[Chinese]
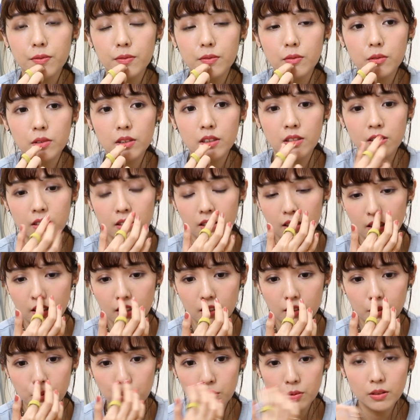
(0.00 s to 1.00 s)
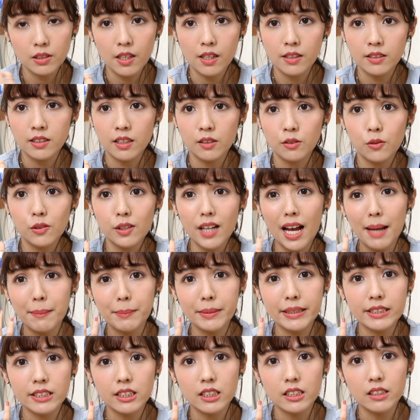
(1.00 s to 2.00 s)
我的那个合作厂商都改
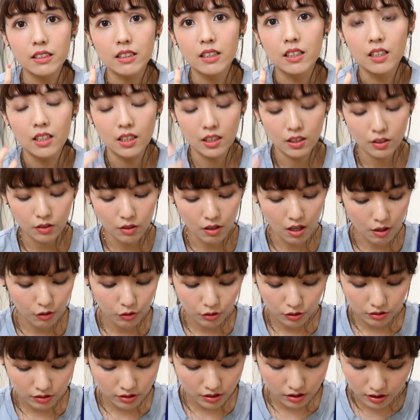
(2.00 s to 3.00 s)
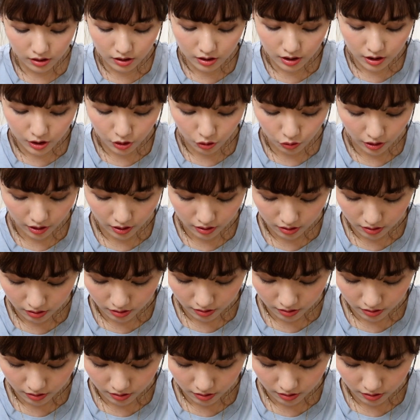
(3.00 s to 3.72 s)
名字，啊，记忆力有点。